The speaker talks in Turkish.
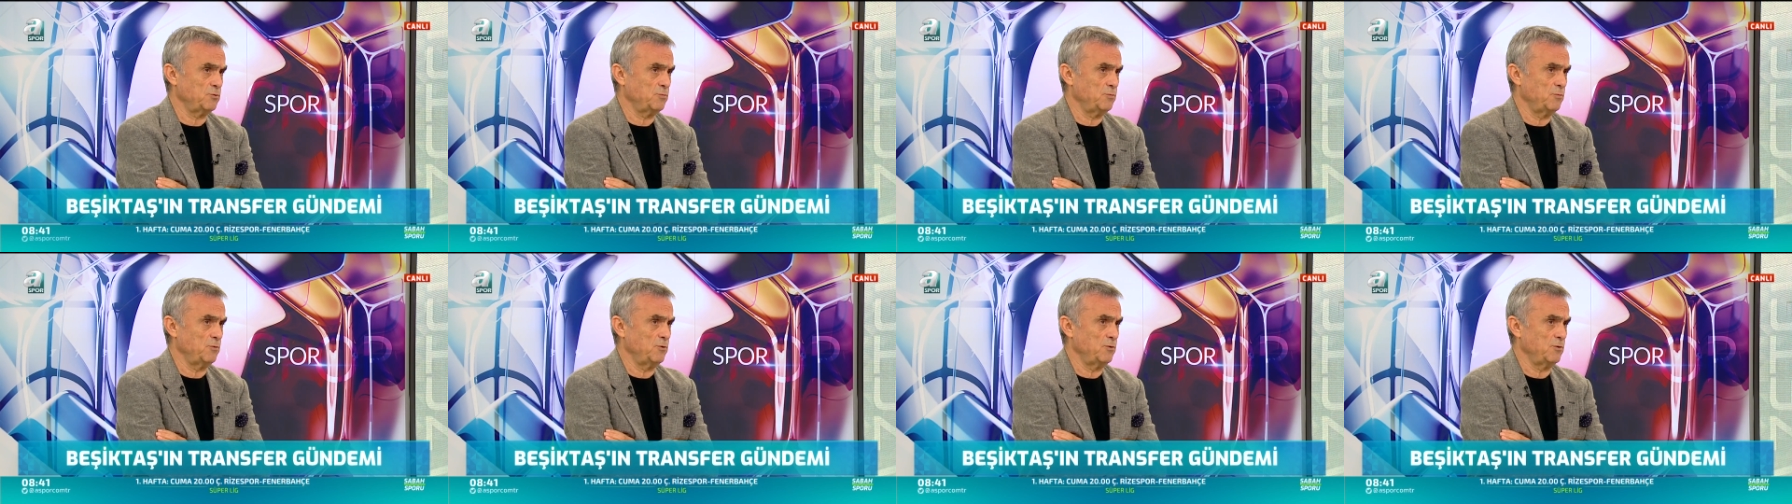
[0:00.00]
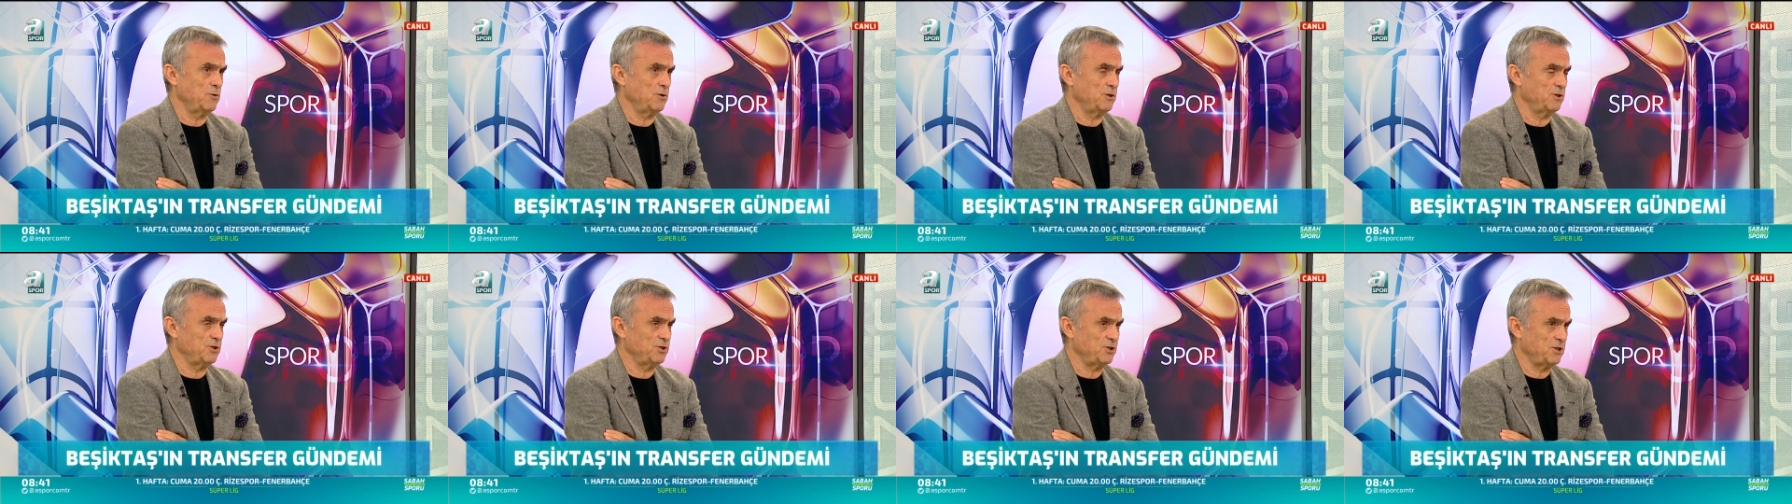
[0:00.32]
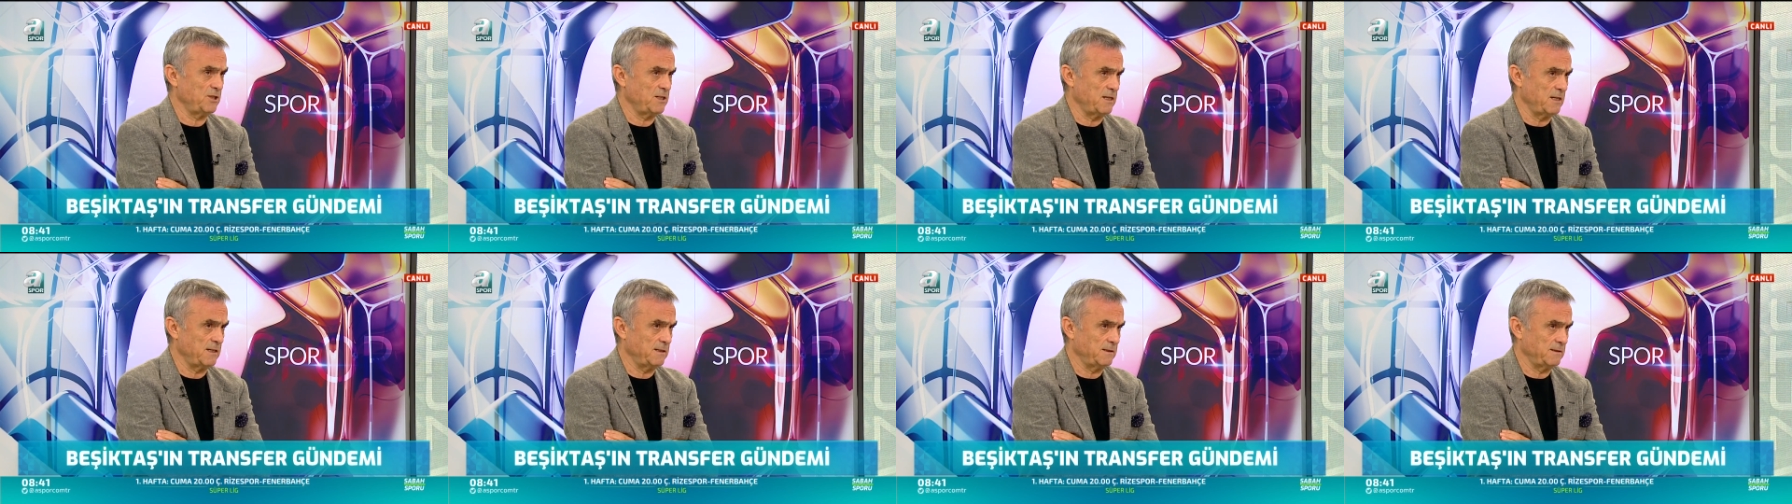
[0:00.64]
milyona
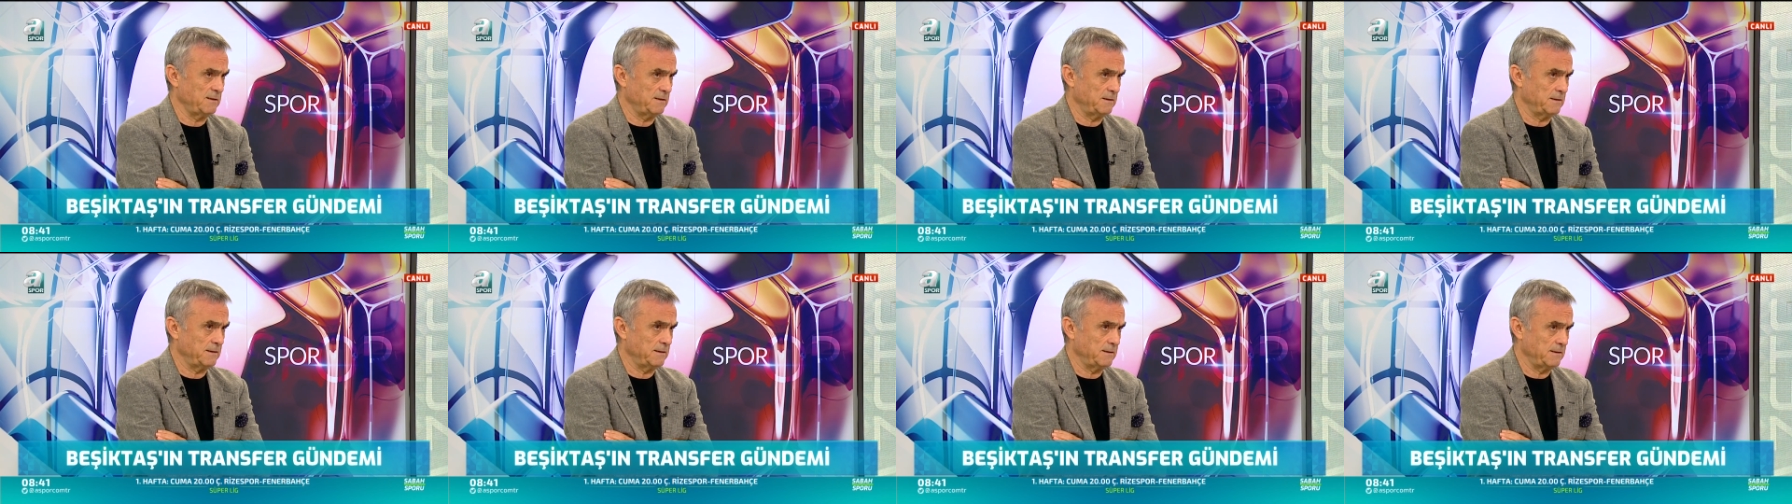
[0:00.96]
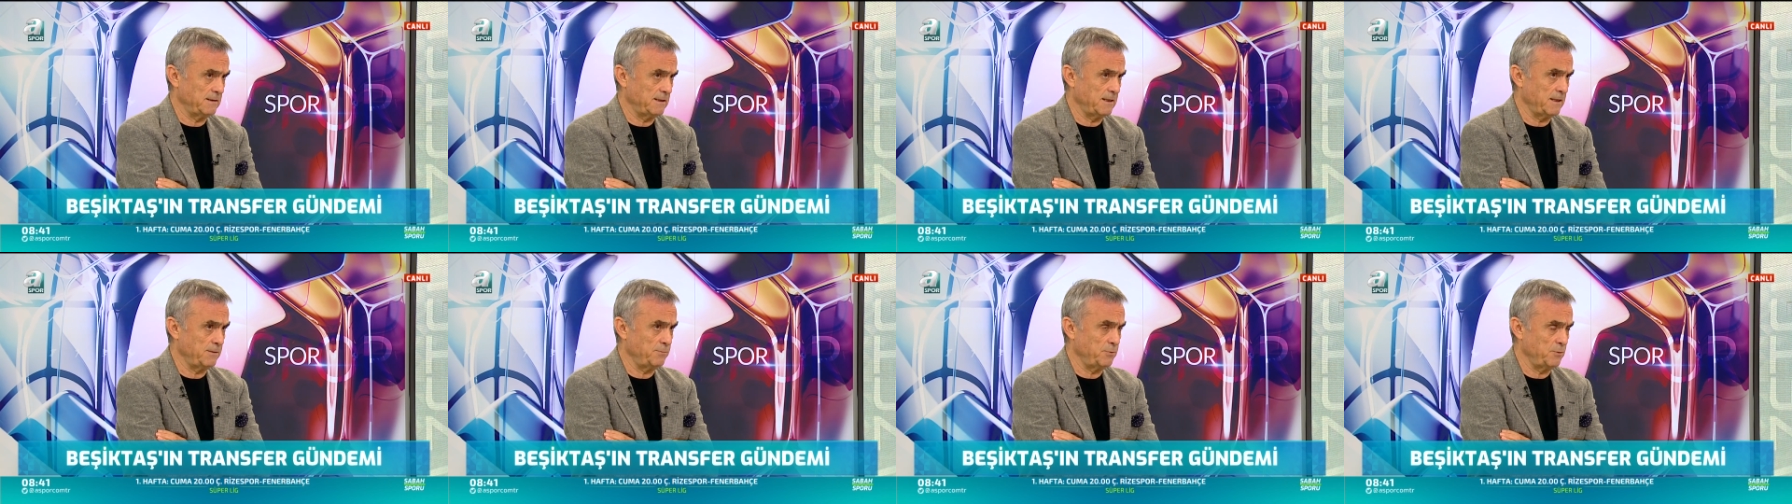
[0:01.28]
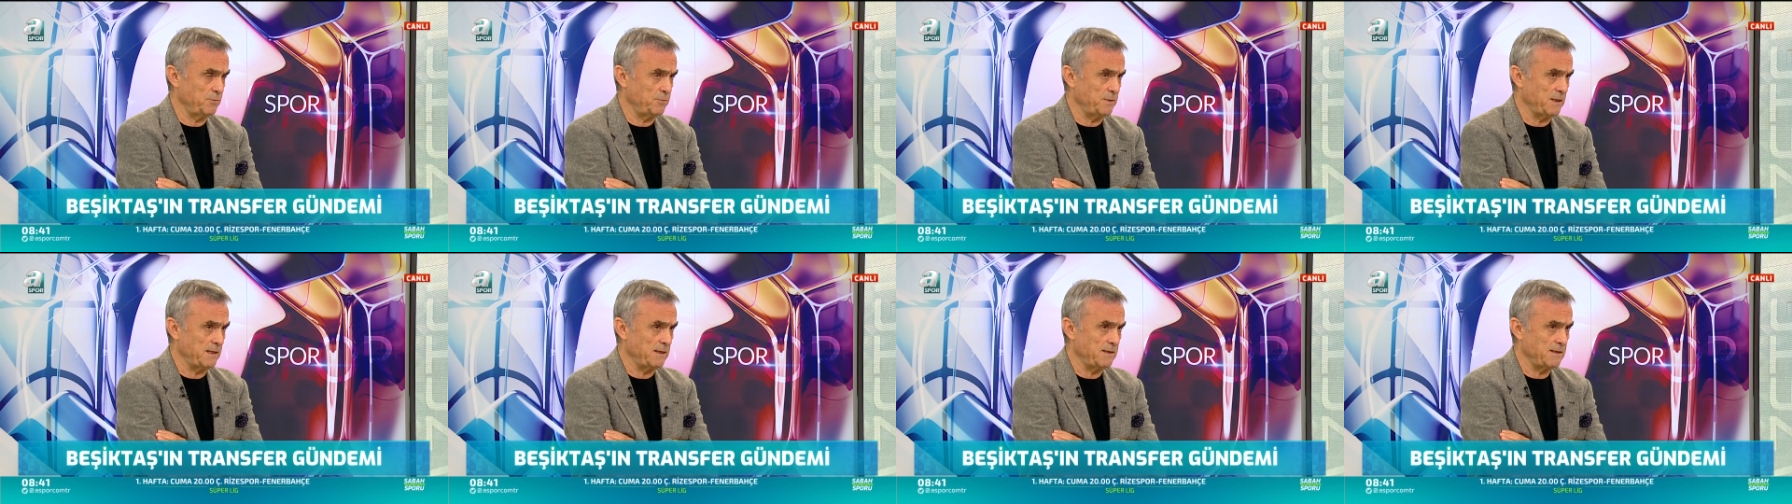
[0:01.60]
çıkardı diye
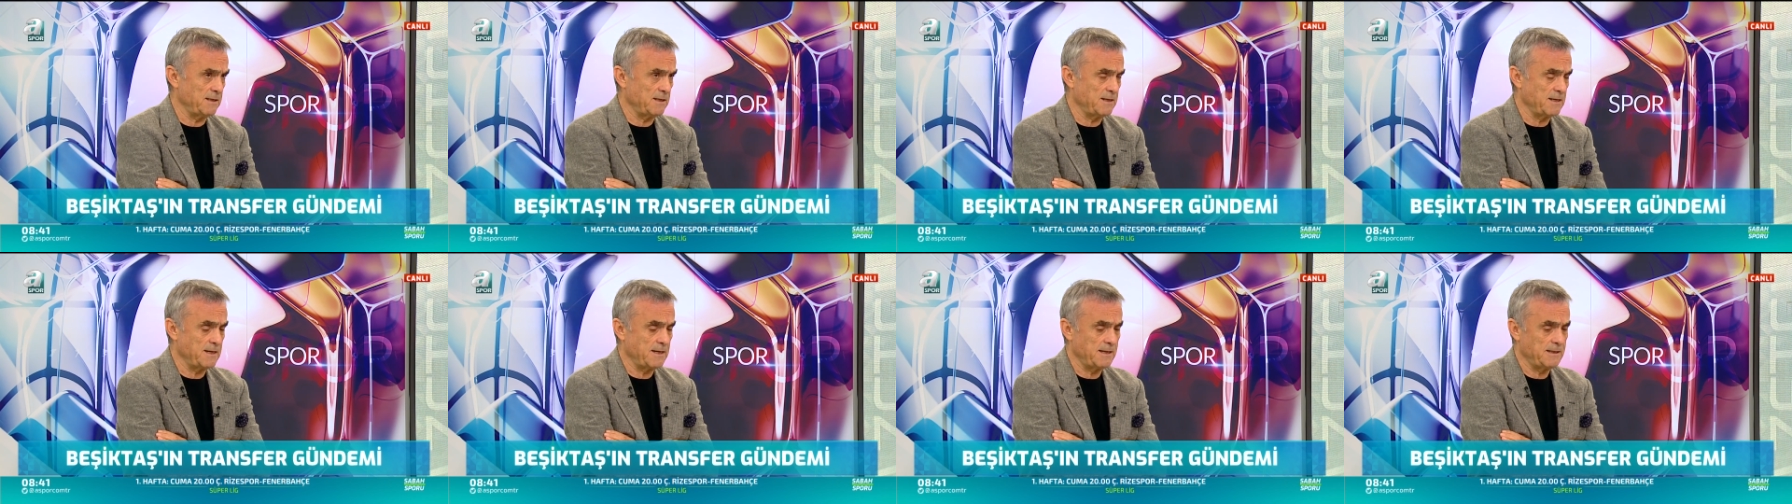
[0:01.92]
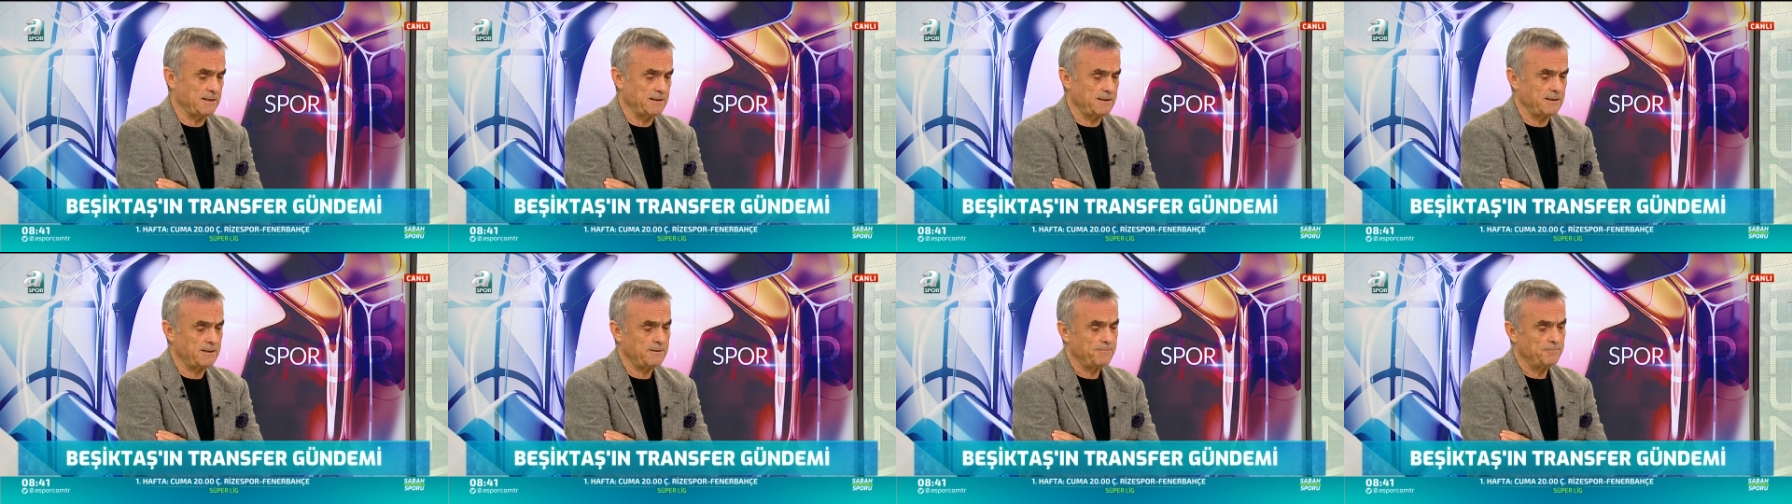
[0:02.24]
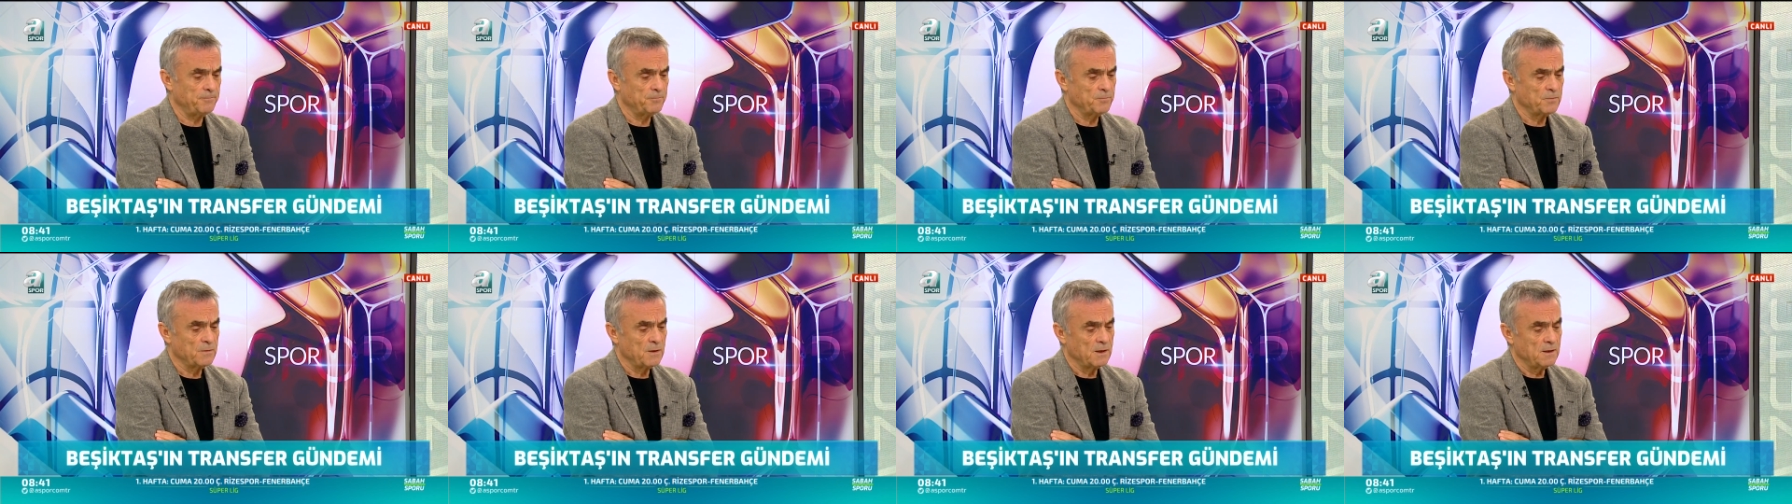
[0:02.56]
bir bilgi geldi.